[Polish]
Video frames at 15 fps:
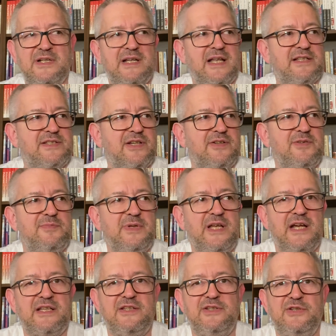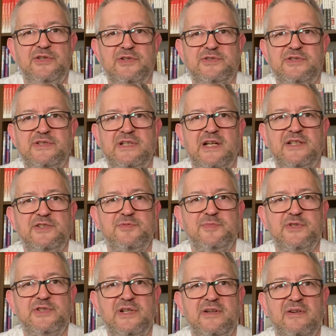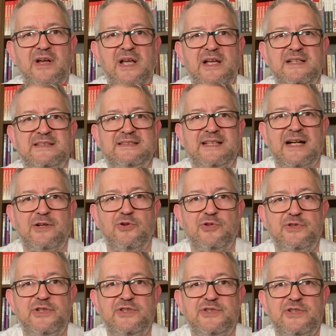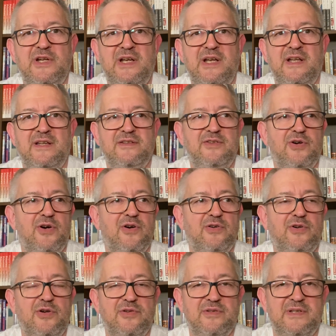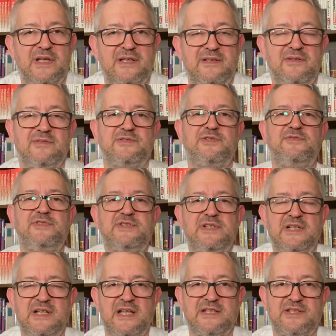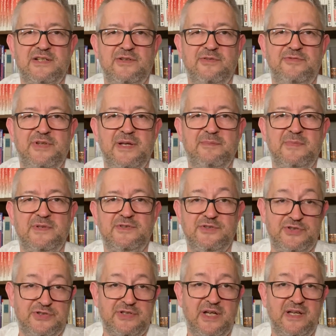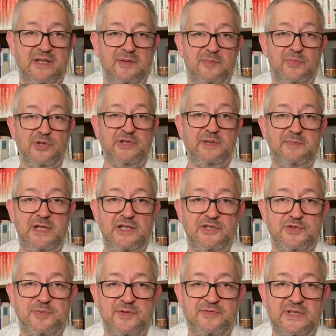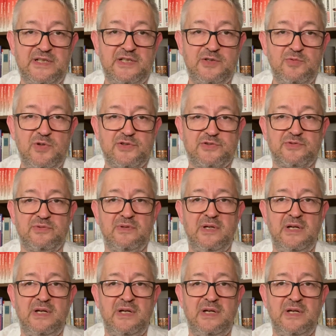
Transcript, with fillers: Dlaczego my, jak idioci, daliśmy się zagonić do kąta? No oczywiście dlaczego wiem dzisiaj, bo nie mieliśmy wtedy głosu.